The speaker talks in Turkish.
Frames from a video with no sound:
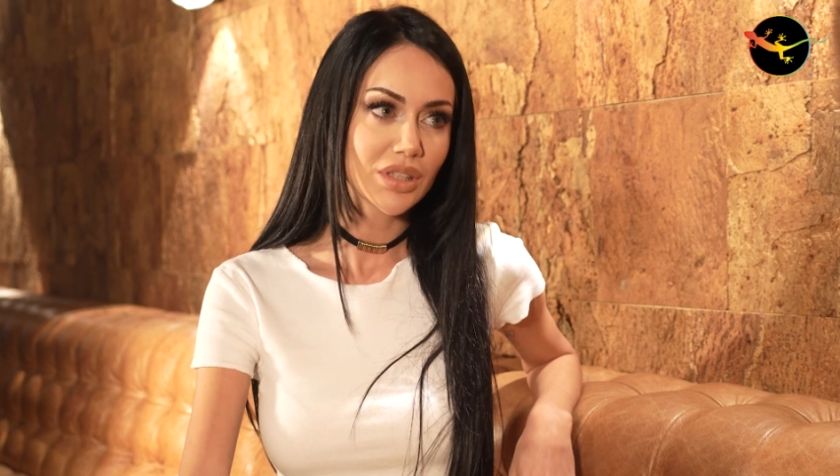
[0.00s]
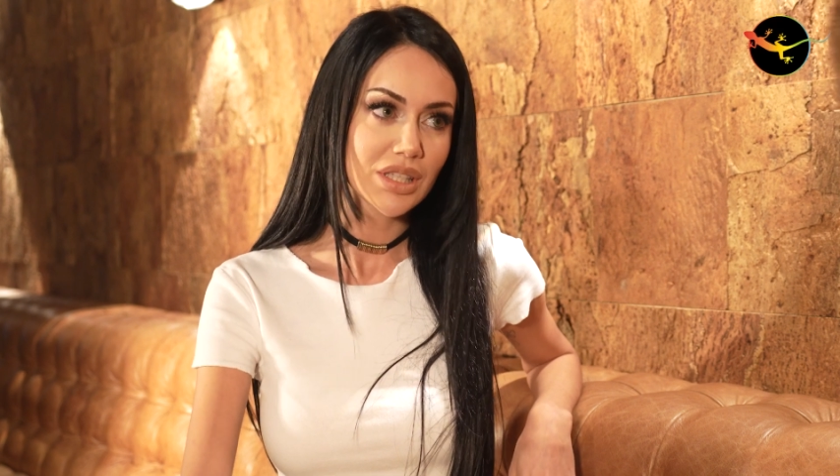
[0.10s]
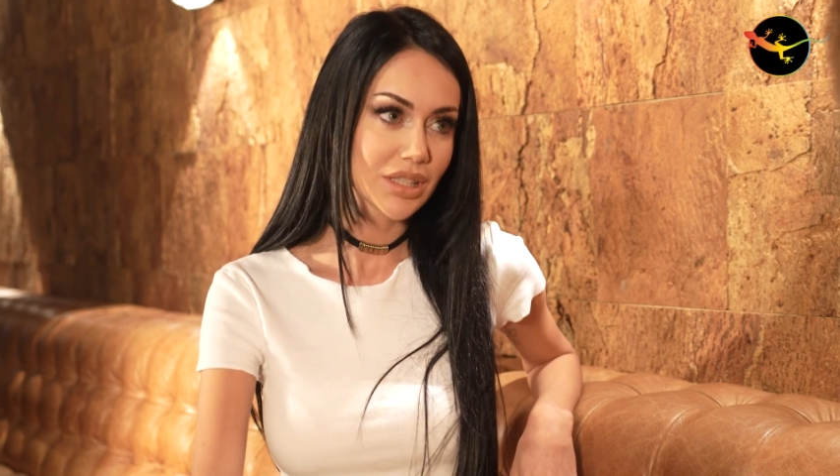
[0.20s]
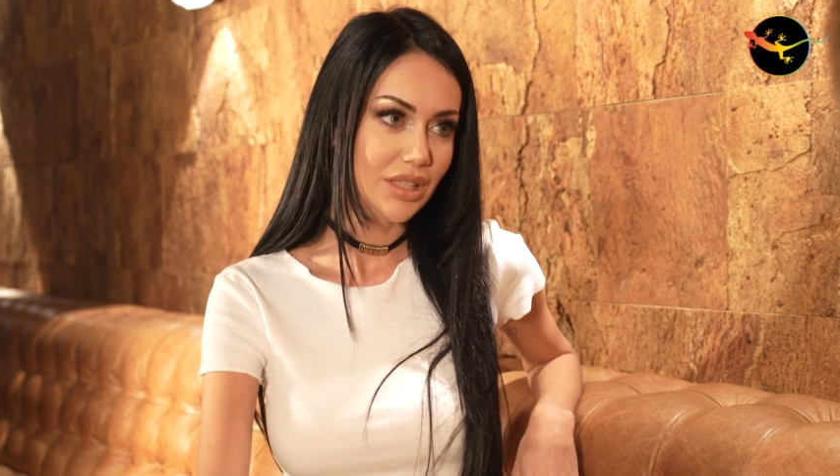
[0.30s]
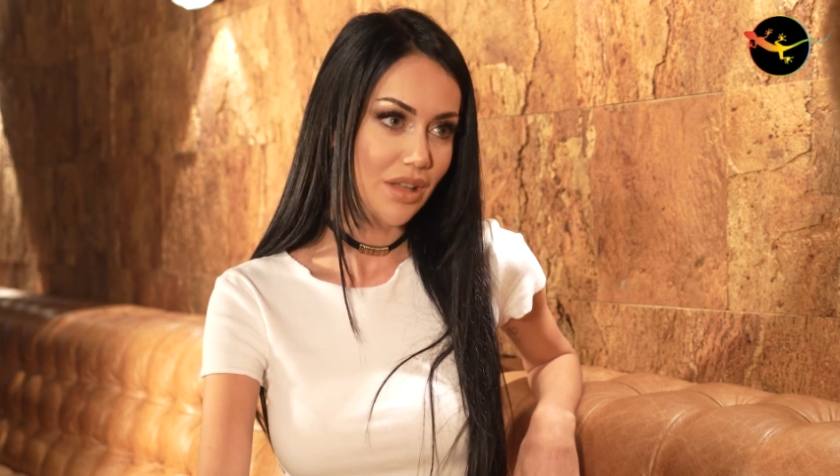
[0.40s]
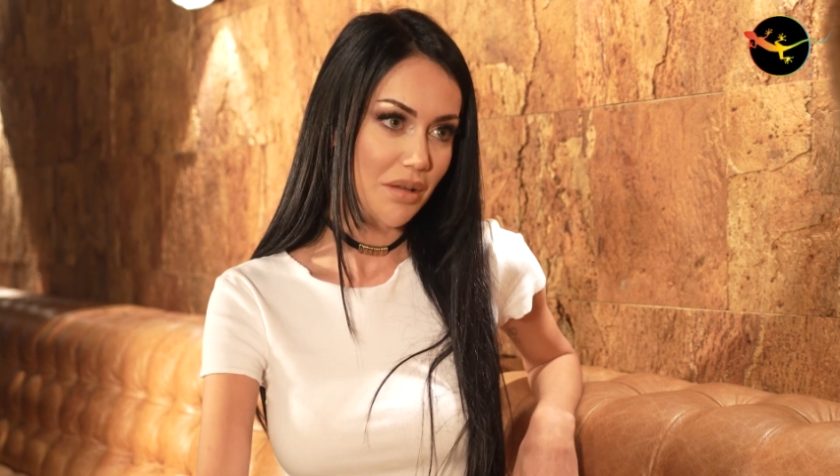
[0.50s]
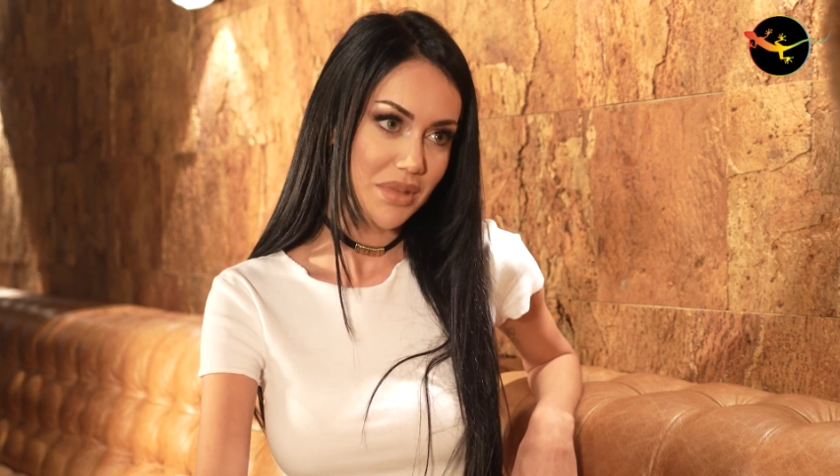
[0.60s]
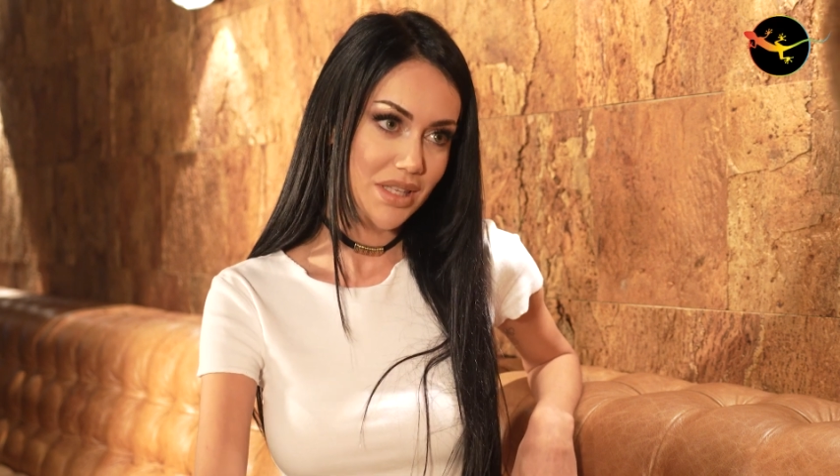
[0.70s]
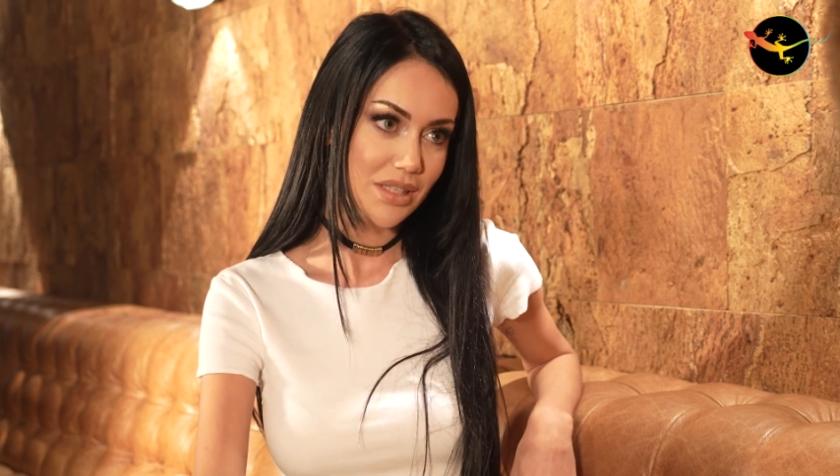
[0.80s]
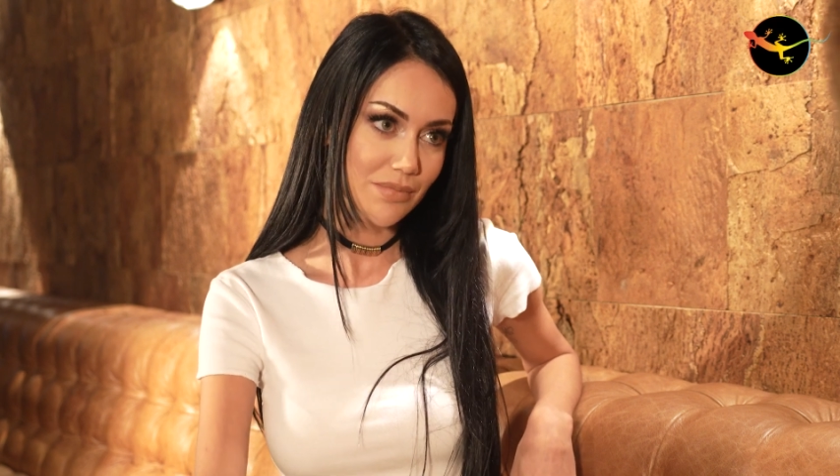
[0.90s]
da sıyrılan
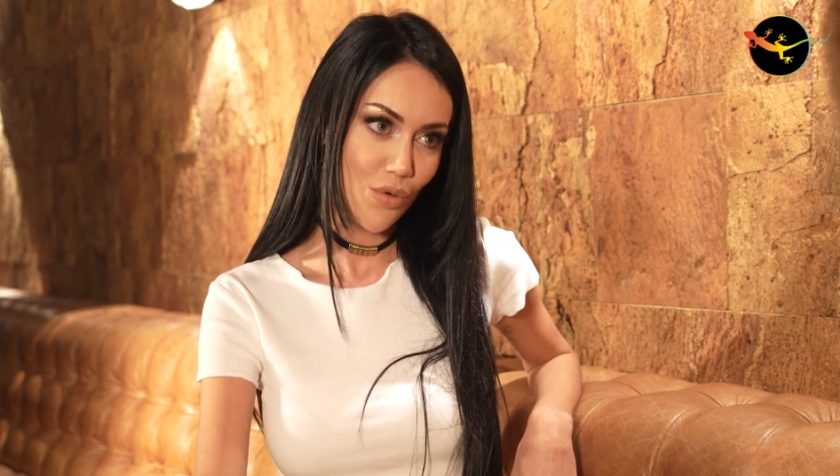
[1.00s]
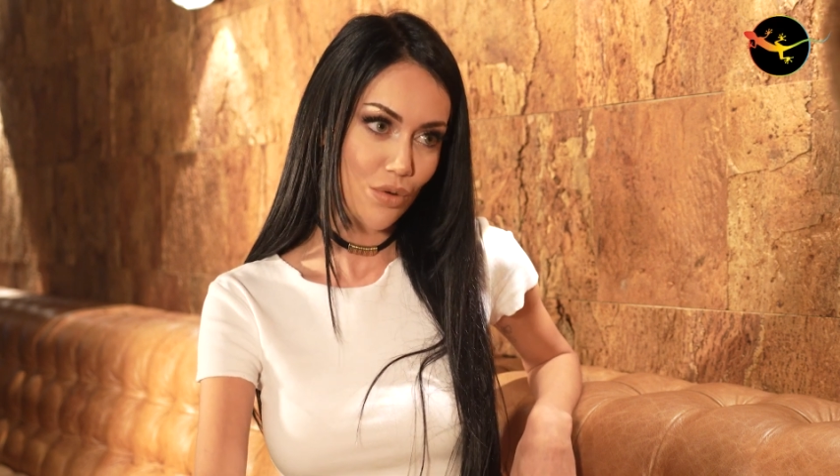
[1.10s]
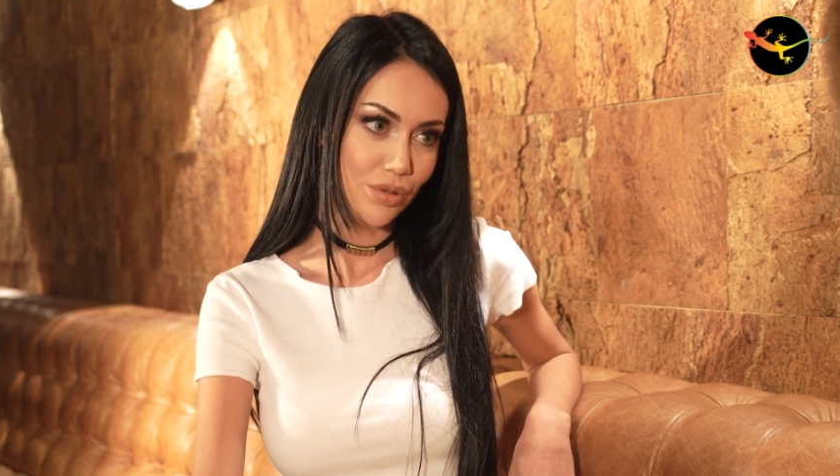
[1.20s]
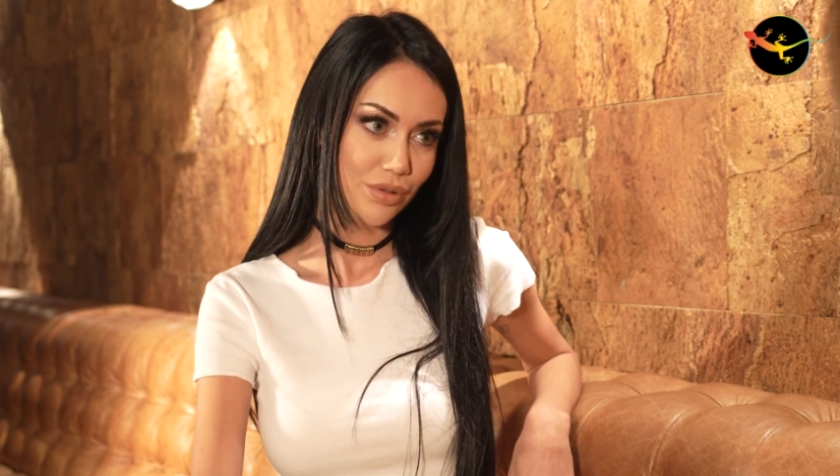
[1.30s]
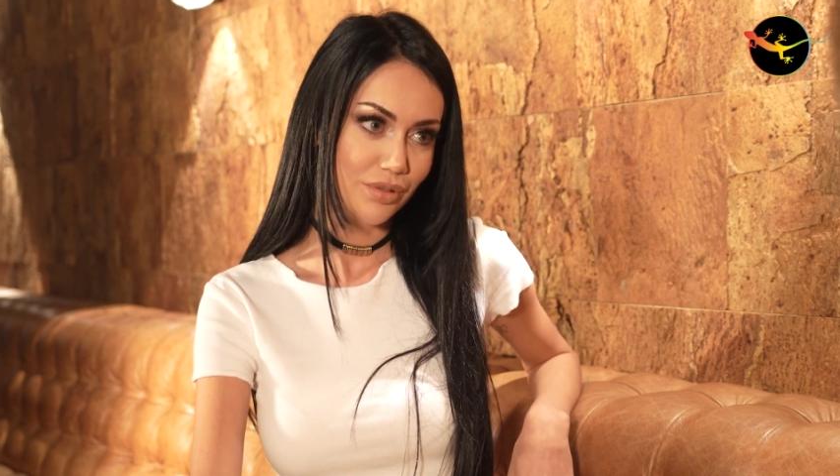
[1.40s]
bir isim yok.